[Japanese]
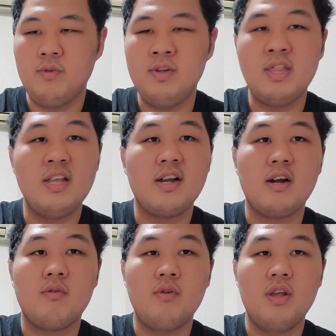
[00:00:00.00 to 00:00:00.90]
友達はなん
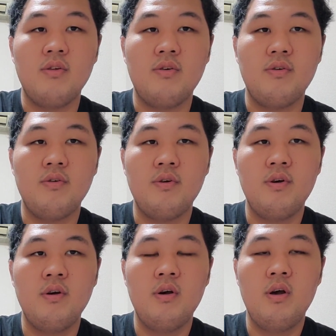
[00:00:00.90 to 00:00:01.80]
かこれの、
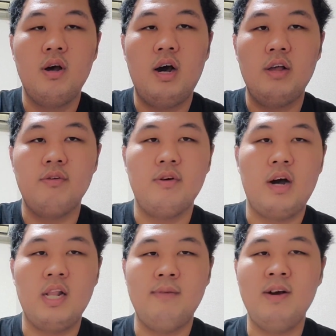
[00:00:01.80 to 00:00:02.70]
あ
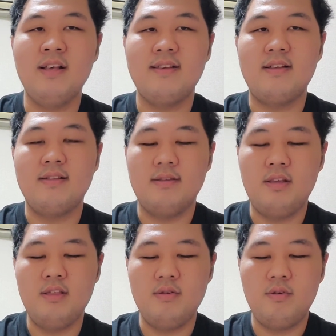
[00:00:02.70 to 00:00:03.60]
の、アニバーサリーのやつ
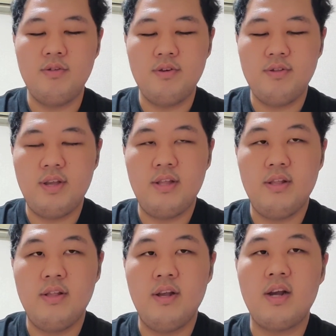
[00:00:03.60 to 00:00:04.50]
25周
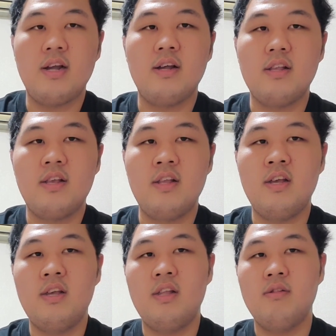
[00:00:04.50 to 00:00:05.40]
年、なんか記
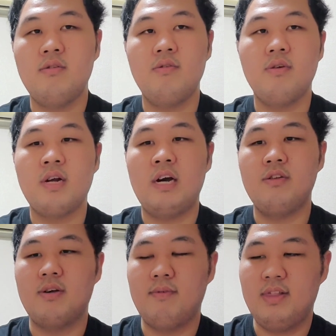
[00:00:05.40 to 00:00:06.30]
念の
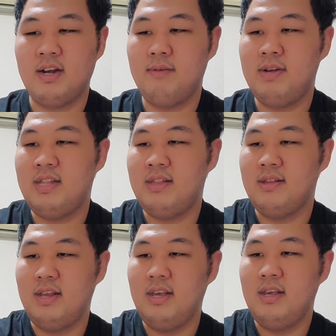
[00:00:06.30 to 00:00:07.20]
カードがなんか
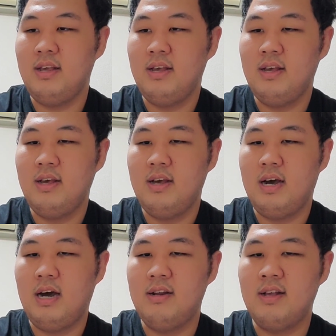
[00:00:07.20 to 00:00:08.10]
別に
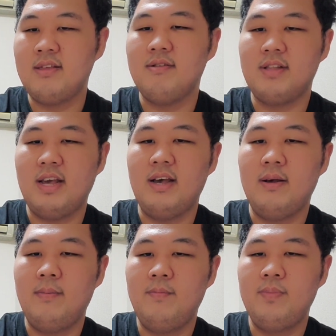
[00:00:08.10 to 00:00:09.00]
あるらしくて、
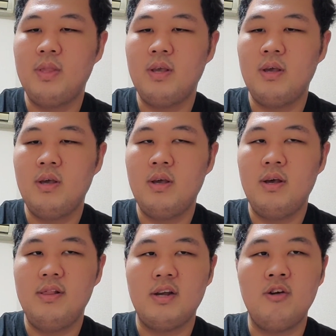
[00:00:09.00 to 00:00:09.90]

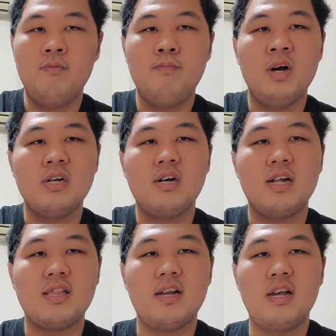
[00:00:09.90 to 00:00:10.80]
なんか4パック
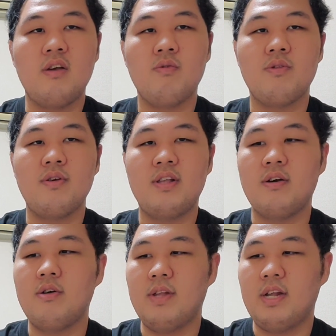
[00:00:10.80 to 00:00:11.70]
買ったら1個ついて
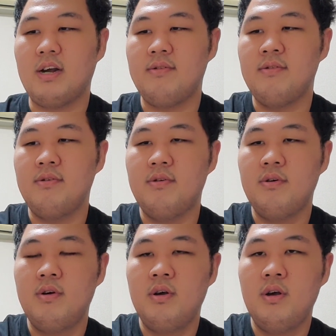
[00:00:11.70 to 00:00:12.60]
くるみたいな、なんかその、